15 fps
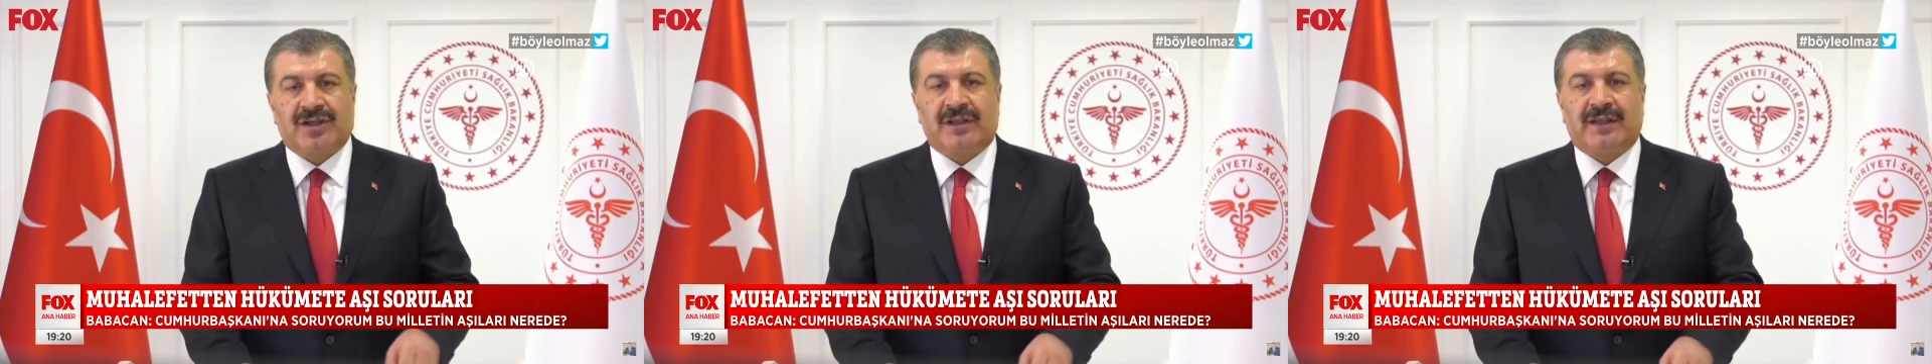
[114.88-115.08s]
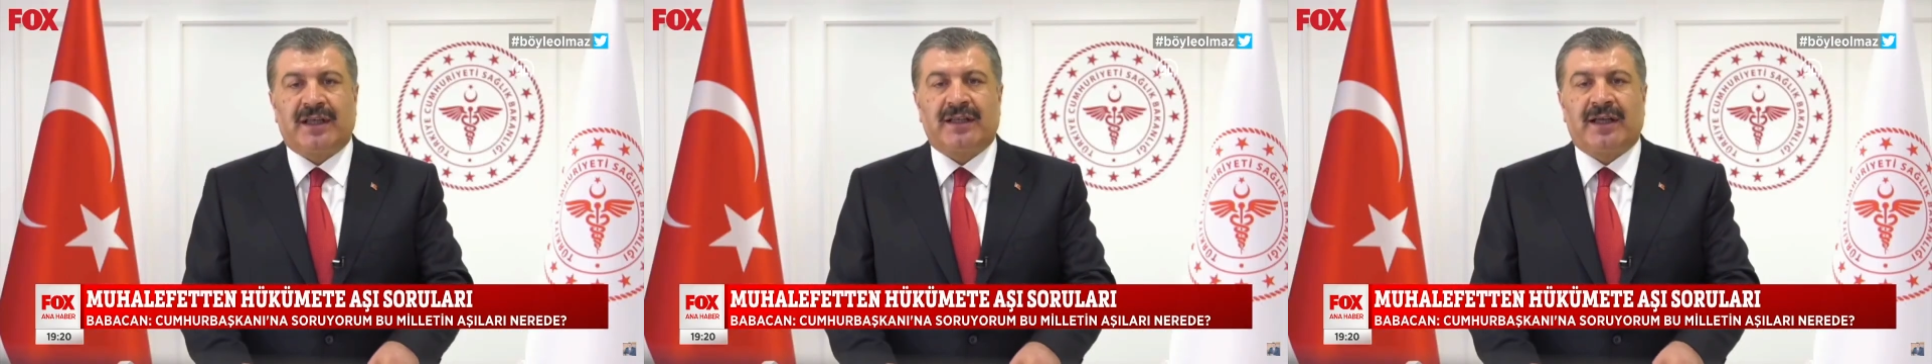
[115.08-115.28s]

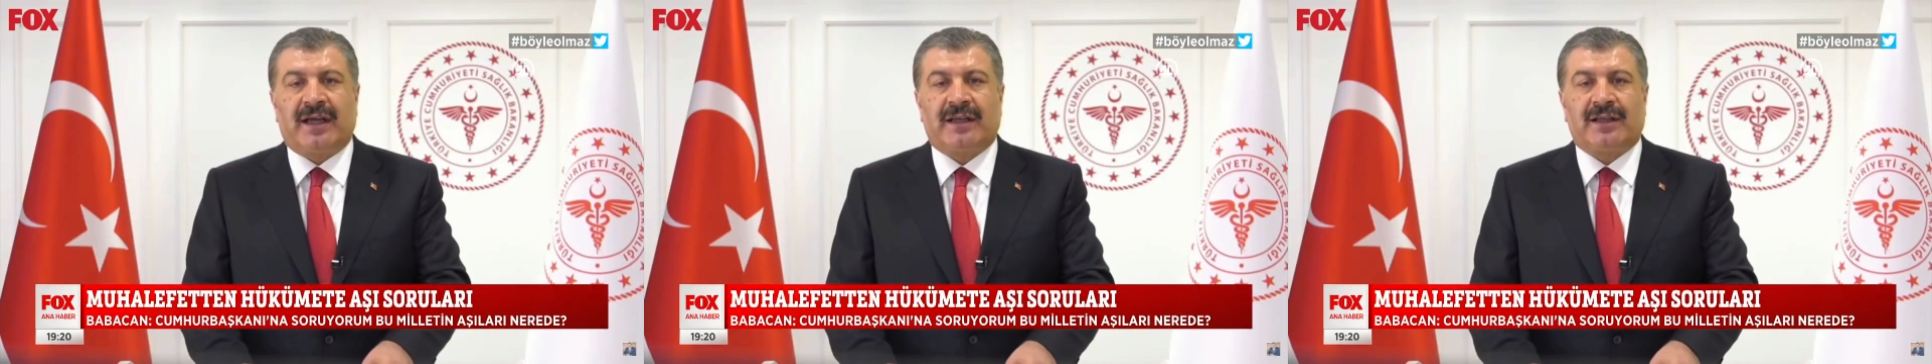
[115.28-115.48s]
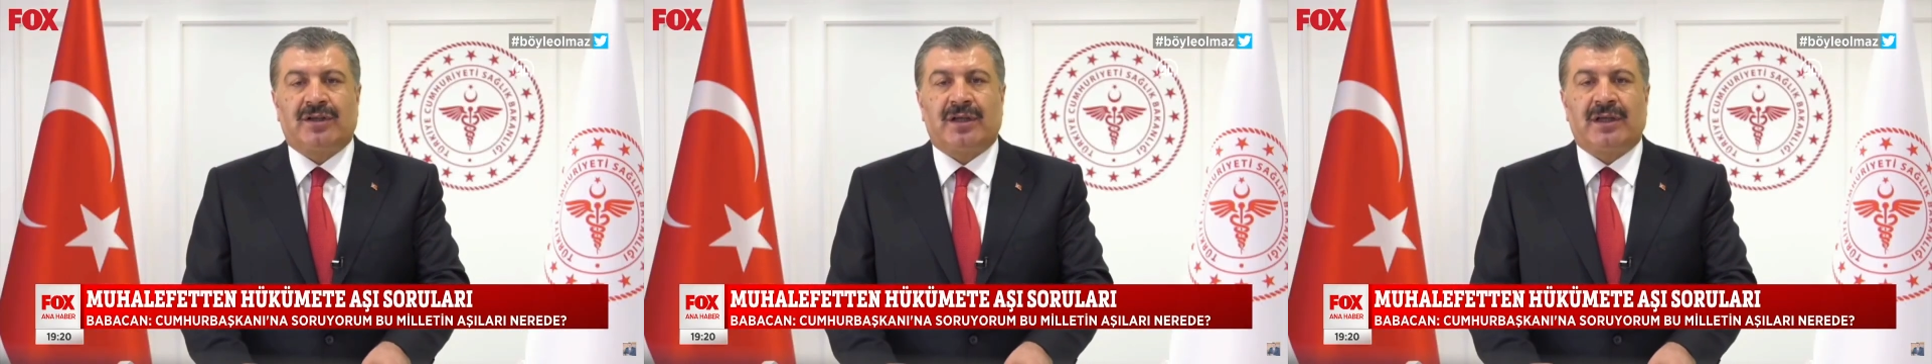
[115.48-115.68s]
Aşı
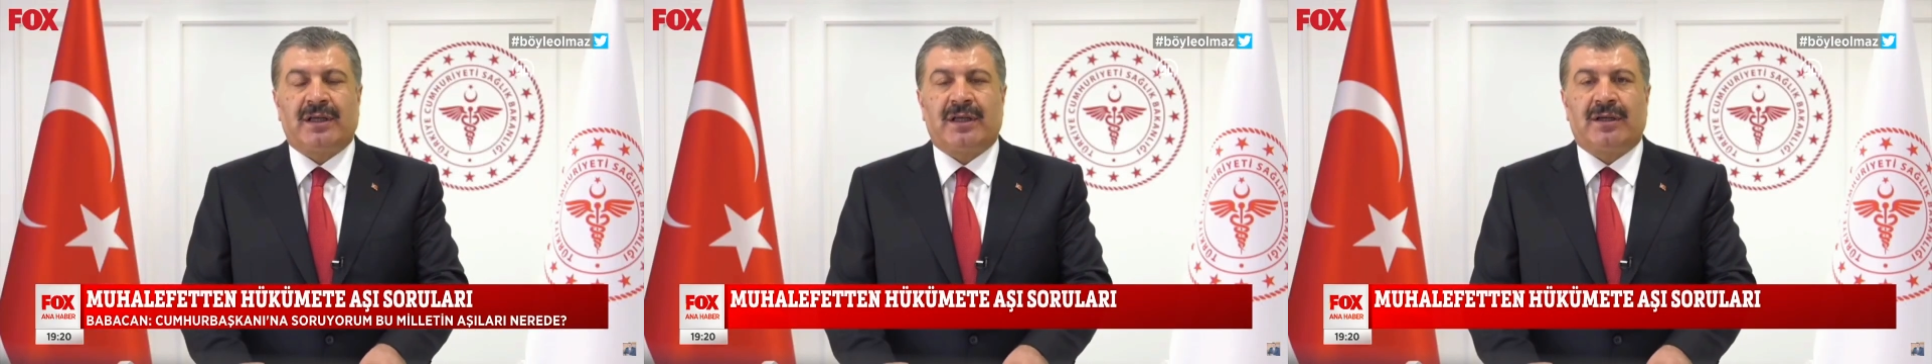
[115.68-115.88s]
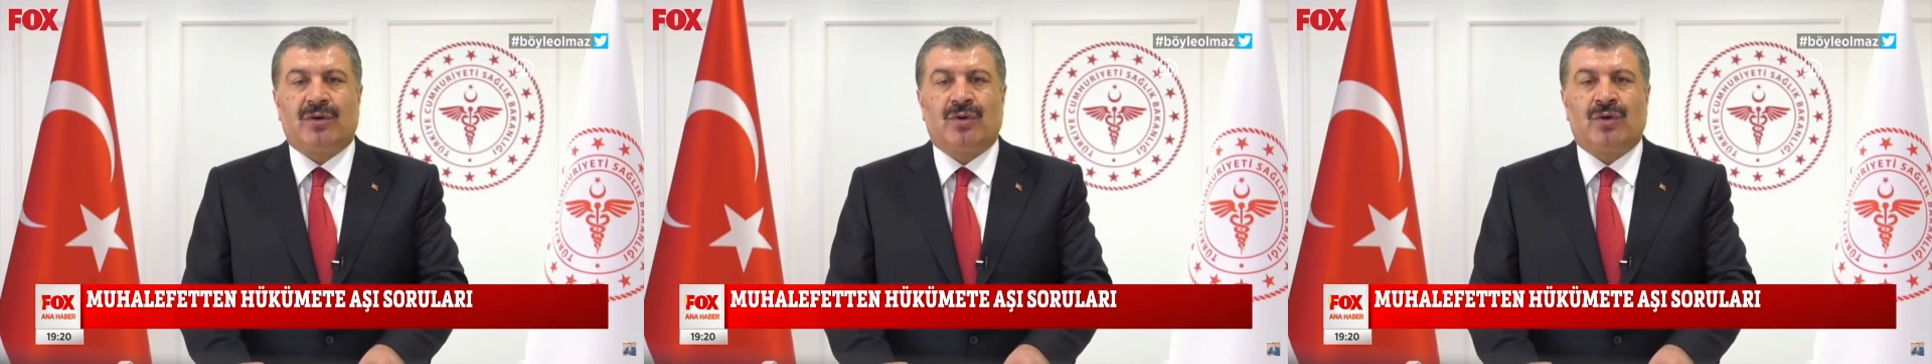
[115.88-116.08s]

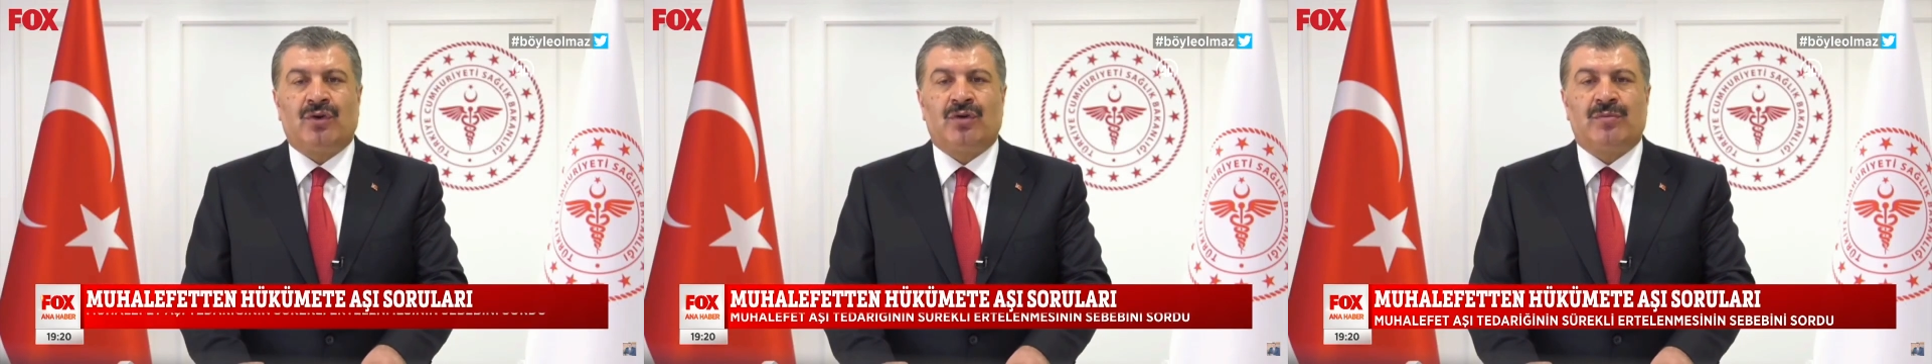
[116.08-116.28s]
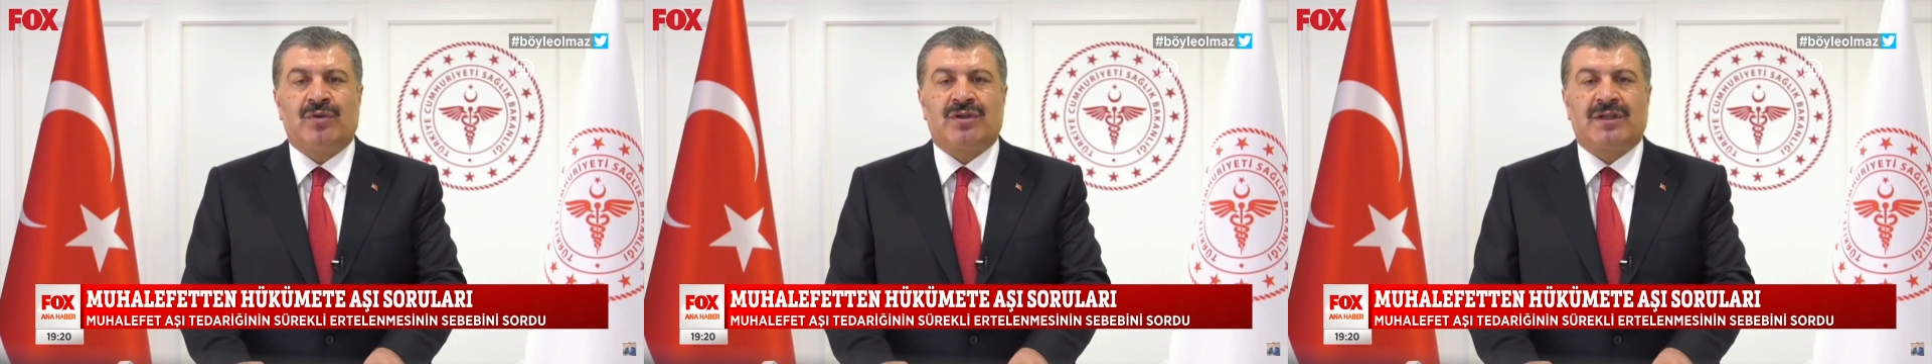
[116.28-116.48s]
tedariki
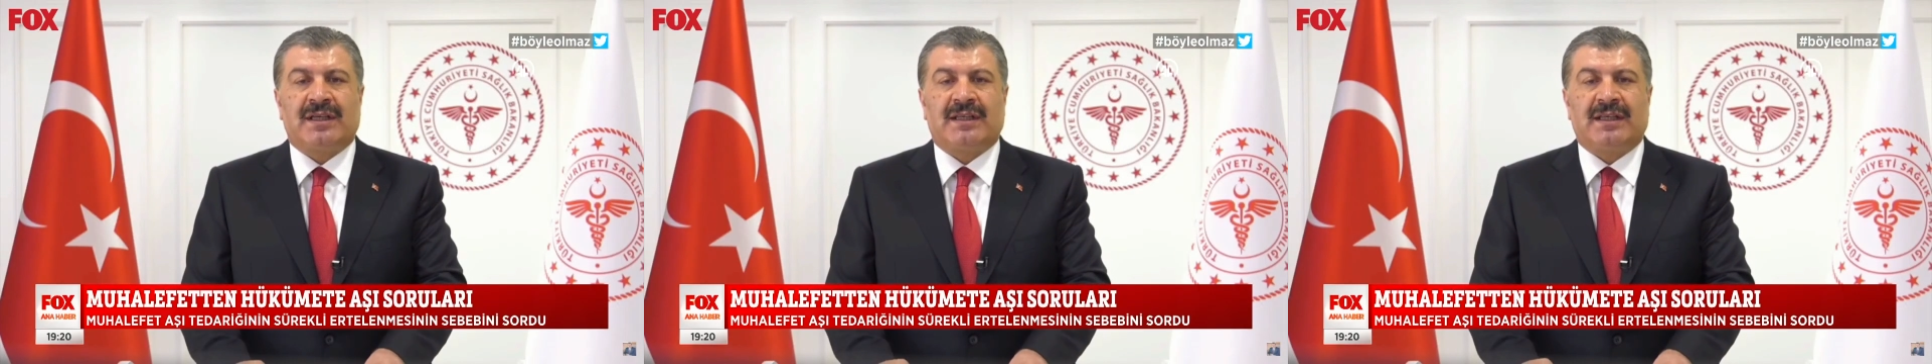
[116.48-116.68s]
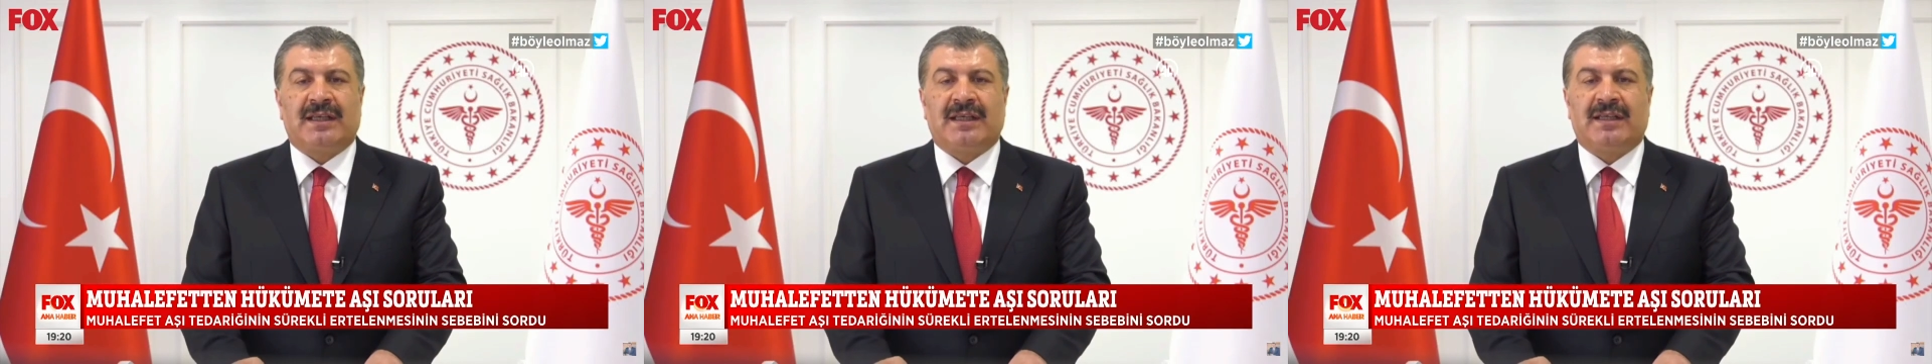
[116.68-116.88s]

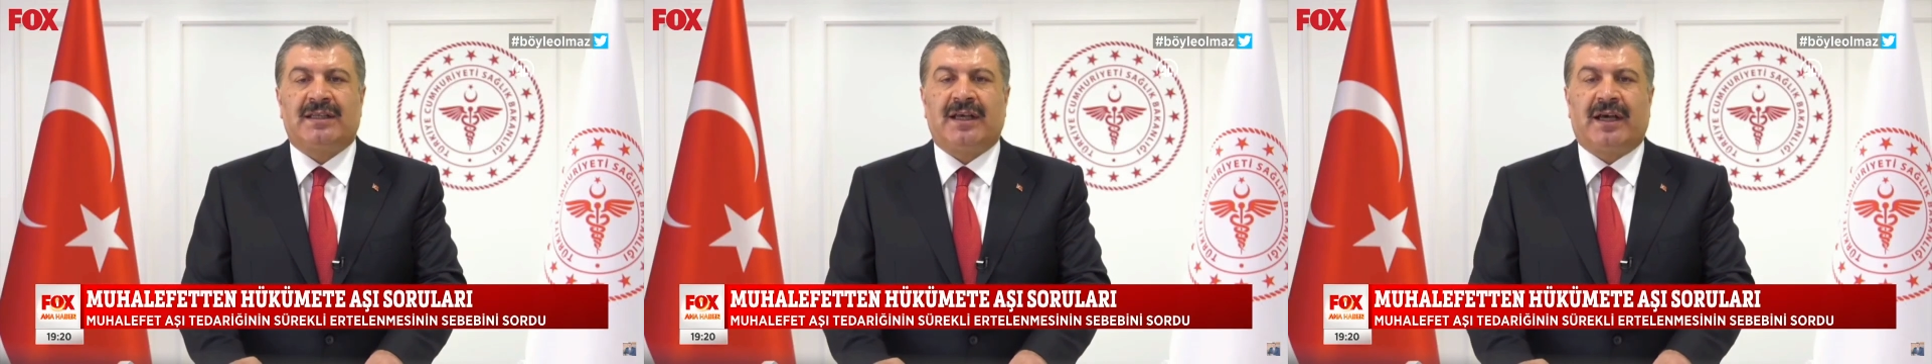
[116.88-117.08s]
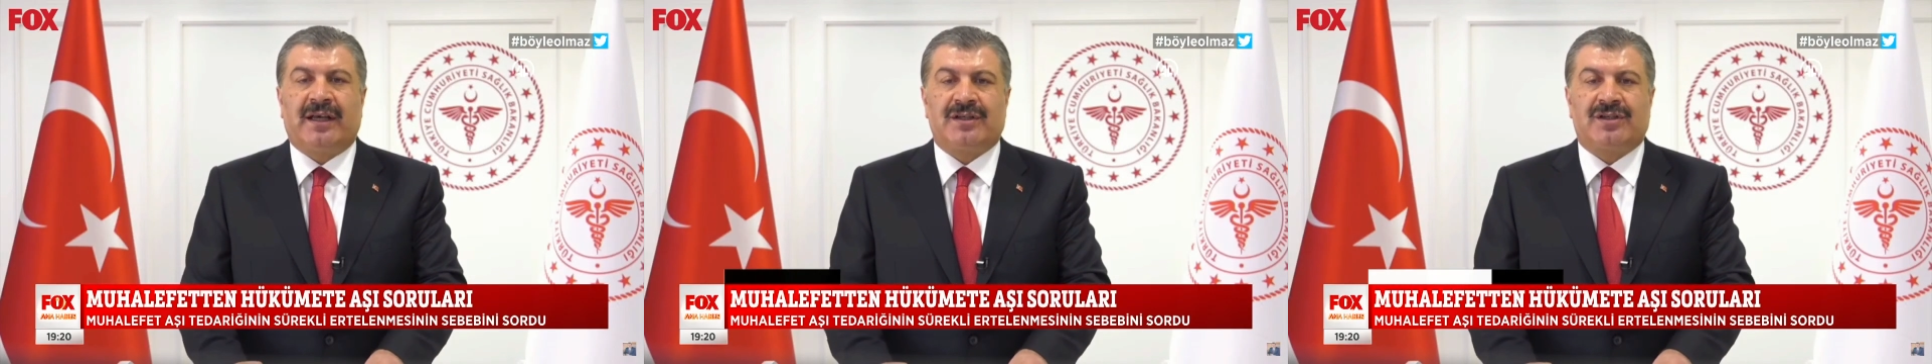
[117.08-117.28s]
önümüzdeki iki